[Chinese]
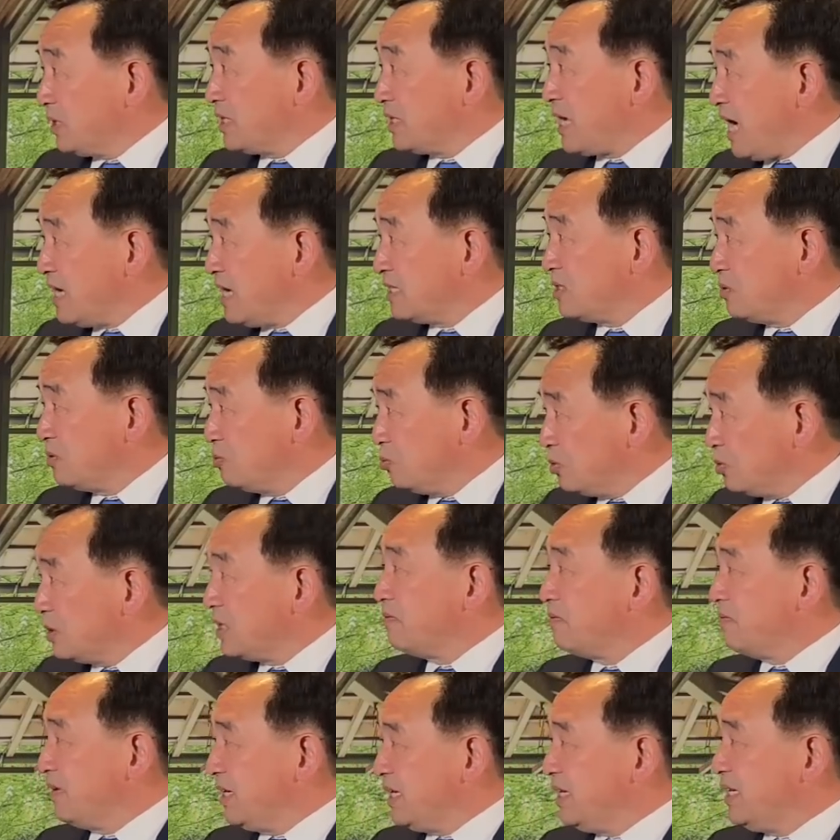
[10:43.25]
他是无
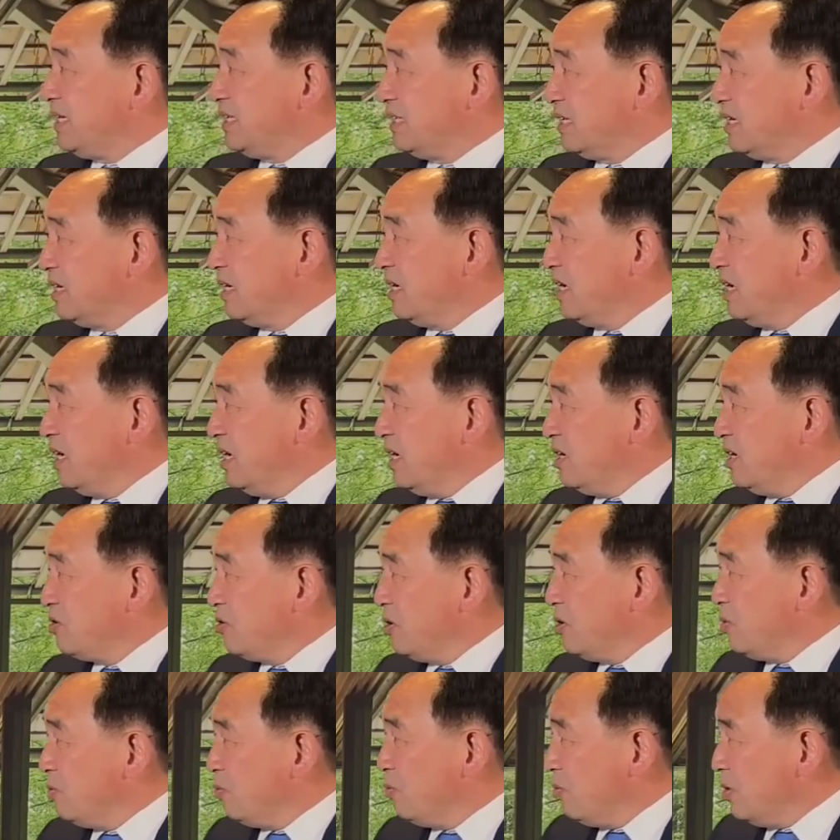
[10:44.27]
能为力的，所
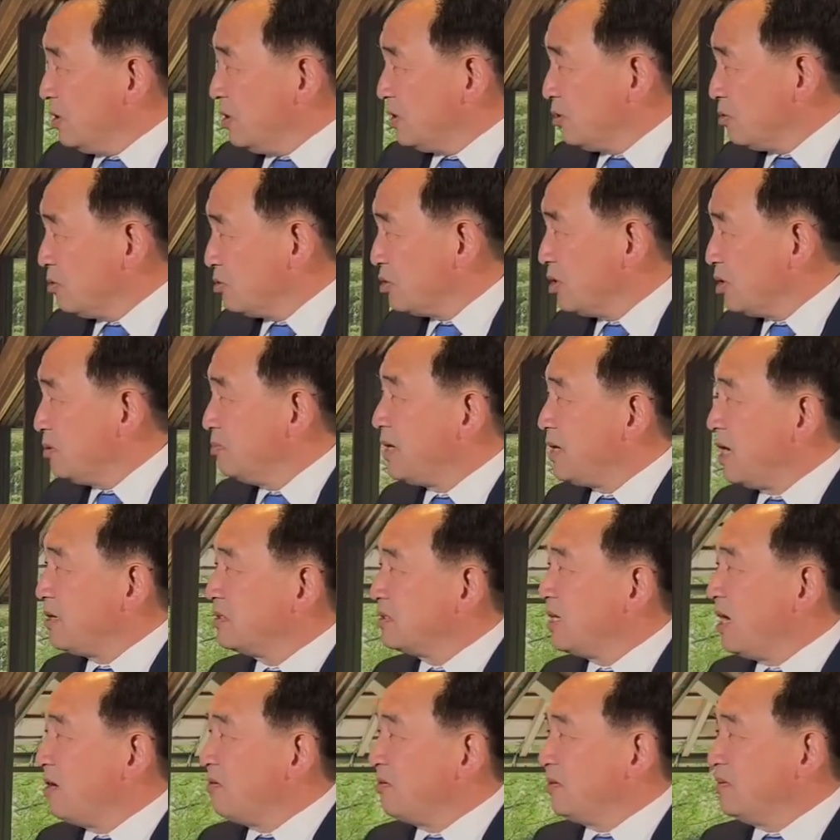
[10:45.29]
以我就睡不着
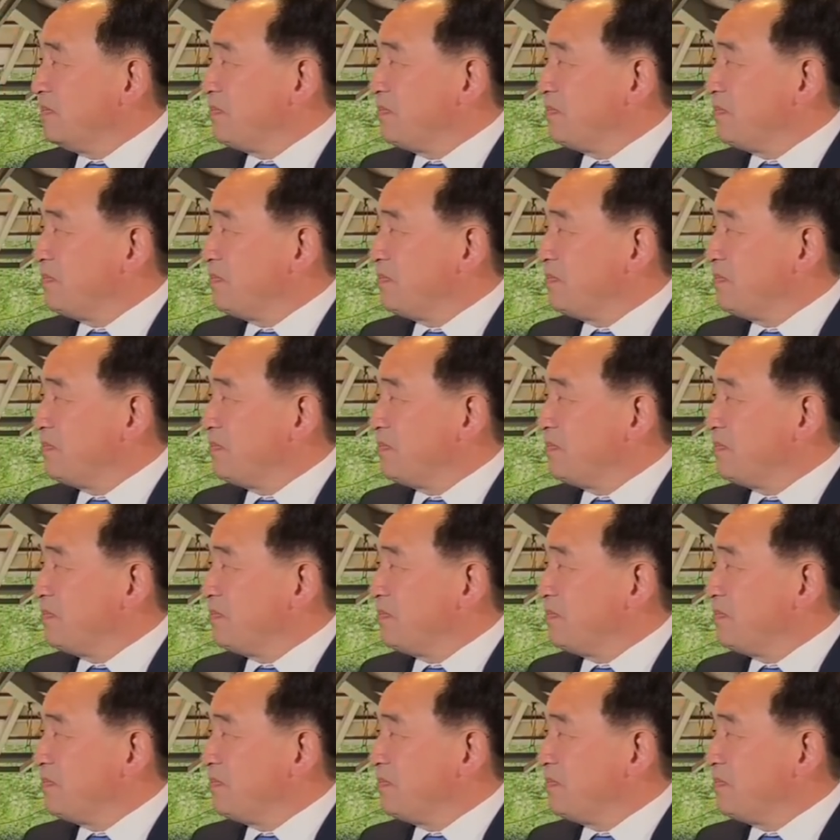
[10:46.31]
觉。